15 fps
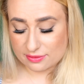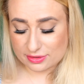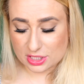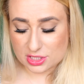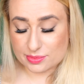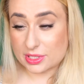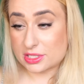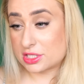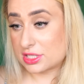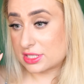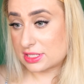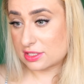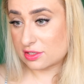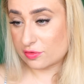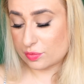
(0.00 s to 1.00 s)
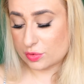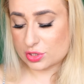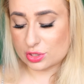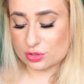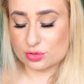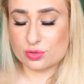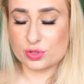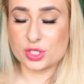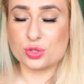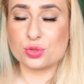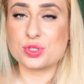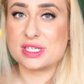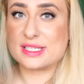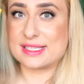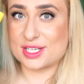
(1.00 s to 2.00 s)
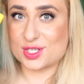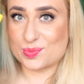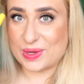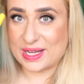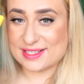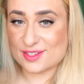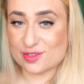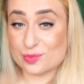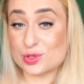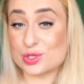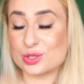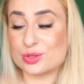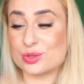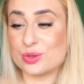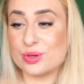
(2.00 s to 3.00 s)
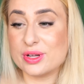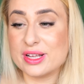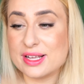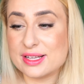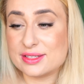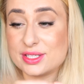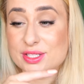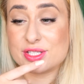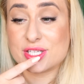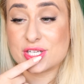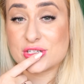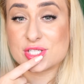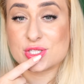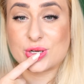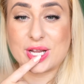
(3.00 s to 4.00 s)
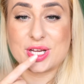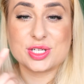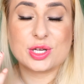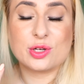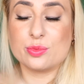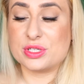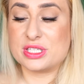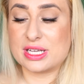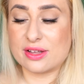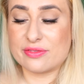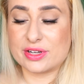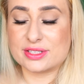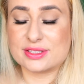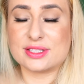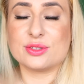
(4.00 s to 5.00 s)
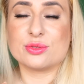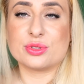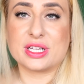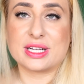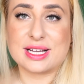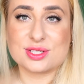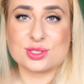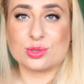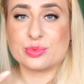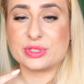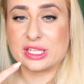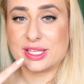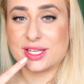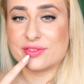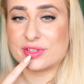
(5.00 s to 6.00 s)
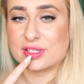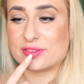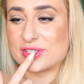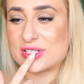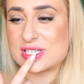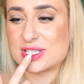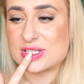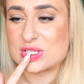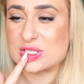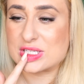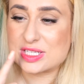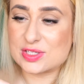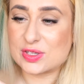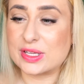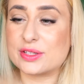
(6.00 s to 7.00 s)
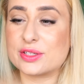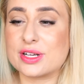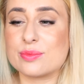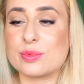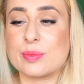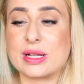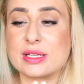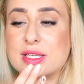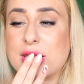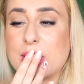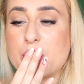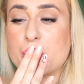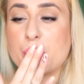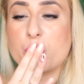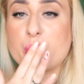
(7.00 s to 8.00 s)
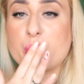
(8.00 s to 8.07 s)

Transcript: W każdym razie rzęsy są w porządku i tusz jest też bardzo w porządku. Tint też jest ok, jeżeli lubicie efekt tintu, nie każdy lubi taki efekt, wiecie, zjedzonej trochę pomadki.